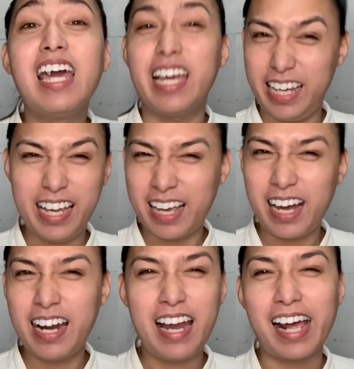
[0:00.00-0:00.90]
Ika nga
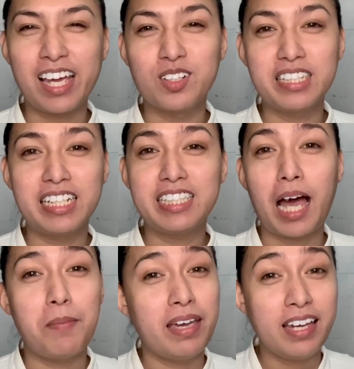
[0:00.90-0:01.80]
na lagi kong
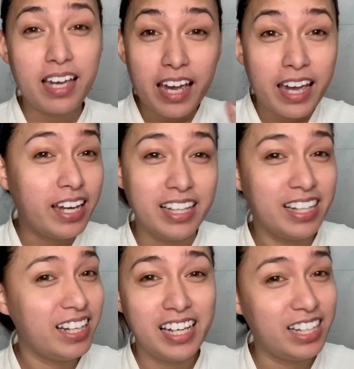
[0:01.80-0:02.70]
sinasabing,
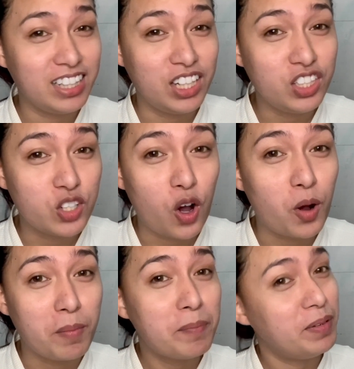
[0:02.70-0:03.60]
hining-hindi nyo ako
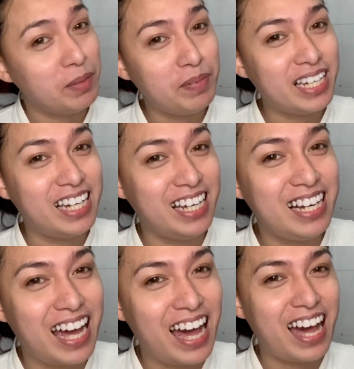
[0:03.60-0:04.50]

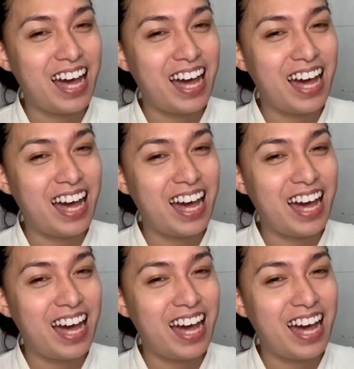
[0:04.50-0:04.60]
mapipigilan.